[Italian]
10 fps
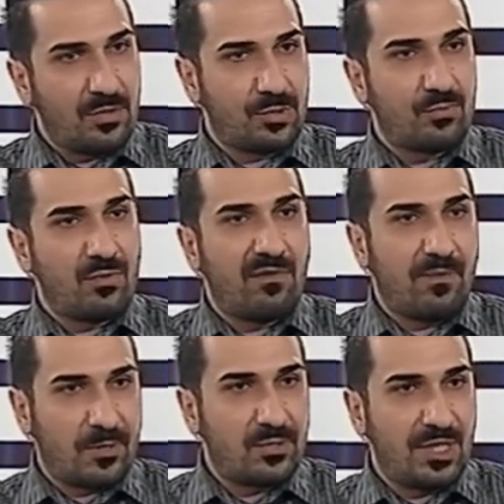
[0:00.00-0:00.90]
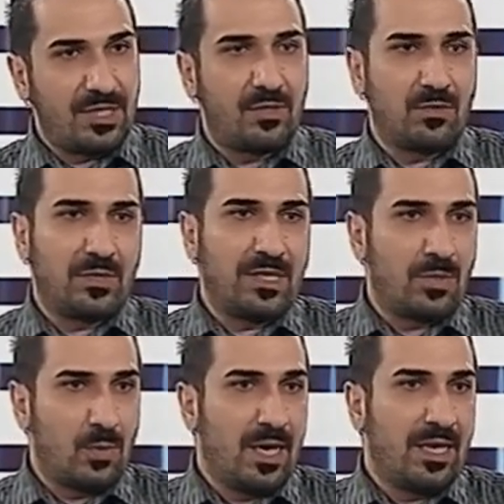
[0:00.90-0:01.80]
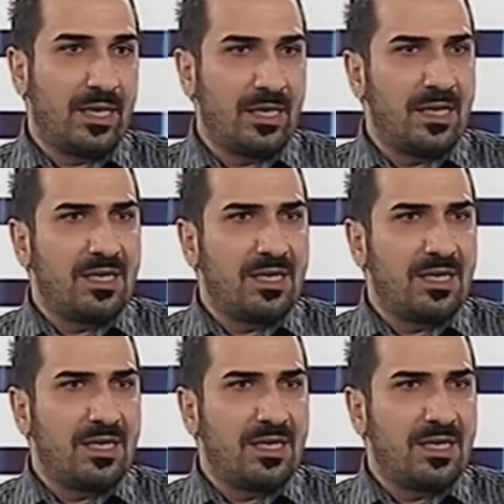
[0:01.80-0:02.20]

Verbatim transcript: su un nuovo progetto con il quale